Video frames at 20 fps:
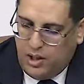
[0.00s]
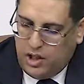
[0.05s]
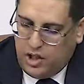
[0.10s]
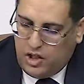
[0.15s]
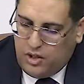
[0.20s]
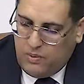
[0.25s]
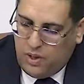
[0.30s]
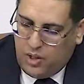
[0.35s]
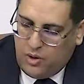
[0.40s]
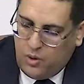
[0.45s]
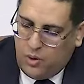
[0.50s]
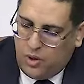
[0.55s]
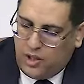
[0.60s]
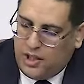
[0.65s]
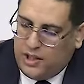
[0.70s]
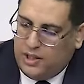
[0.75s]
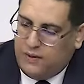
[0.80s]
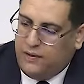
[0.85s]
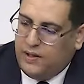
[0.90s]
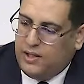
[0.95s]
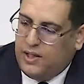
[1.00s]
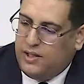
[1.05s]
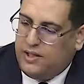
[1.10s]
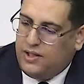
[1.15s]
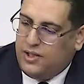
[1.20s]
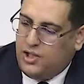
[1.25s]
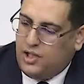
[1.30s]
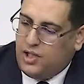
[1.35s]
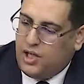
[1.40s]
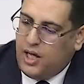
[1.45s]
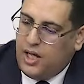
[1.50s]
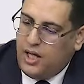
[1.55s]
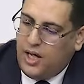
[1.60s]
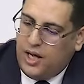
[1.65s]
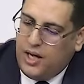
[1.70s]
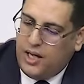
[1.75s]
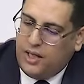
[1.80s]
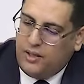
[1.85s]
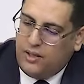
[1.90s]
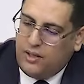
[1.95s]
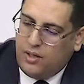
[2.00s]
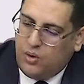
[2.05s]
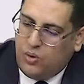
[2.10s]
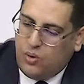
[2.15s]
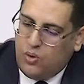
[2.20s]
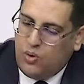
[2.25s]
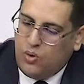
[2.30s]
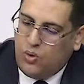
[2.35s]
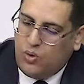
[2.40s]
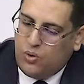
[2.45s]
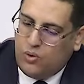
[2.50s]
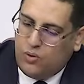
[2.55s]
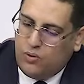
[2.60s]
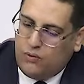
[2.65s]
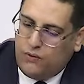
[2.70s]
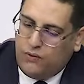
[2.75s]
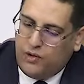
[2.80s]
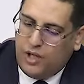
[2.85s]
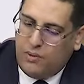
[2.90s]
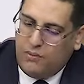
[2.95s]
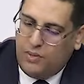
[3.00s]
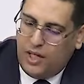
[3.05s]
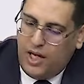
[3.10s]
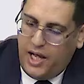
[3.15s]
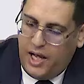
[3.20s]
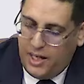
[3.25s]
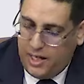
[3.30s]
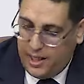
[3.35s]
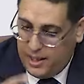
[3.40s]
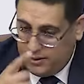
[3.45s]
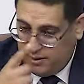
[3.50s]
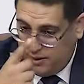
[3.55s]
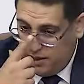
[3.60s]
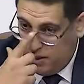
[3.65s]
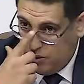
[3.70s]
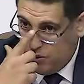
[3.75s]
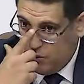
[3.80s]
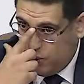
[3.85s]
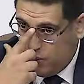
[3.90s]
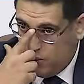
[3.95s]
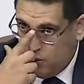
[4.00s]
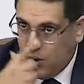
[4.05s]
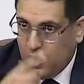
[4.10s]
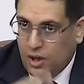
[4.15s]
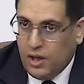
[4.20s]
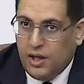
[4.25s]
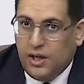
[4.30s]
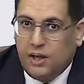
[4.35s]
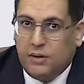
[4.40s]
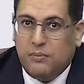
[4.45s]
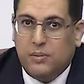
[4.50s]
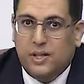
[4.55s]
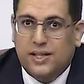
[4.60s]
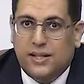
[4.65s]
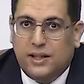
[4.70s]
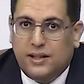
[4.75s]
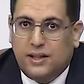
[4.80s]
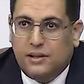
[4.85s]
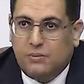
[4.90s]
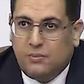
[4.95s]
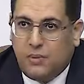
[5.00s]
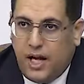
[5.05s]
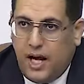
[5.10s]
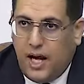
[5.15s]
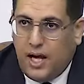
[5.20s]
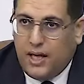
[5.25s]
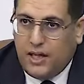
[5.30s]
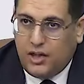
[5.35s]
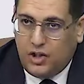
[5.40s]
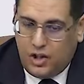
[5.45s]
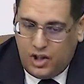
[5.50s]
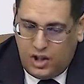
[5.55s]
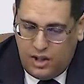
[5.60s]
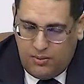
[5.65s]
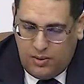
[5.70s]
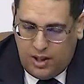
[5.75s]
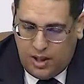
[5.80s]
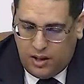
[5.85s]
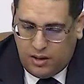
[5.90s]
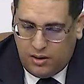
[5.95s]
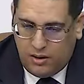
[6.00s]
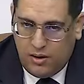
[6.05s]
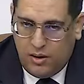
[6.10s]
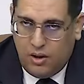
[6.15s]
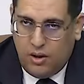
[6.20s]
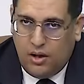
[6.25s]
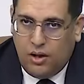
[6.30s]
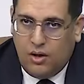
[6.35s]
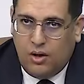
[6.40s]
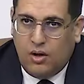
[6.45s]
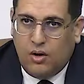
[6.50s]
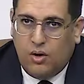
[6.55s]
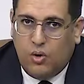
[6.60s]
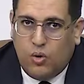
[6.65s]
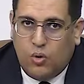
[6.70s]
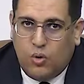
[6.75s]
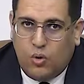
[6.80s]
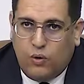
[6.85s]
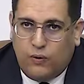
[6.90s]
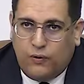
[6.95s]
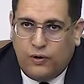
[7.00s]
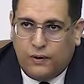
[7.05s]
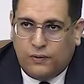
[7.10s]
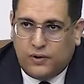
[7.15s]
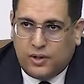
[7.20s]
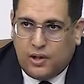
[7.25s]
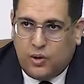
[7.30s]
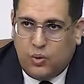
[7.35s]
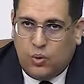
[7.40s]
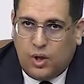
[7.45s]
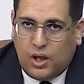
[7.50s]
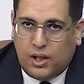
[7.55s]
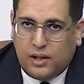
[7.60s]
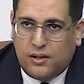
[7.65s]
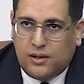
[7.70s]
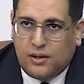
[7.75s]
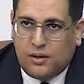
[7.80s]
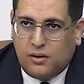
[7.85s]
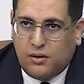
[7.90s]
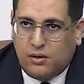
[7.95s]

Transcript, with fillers: يجب أن نؤكد في هذا الاتجاه على أنه في جميع الحالات نحن بصدد مرحلة تجريبية وفي نفس الوقت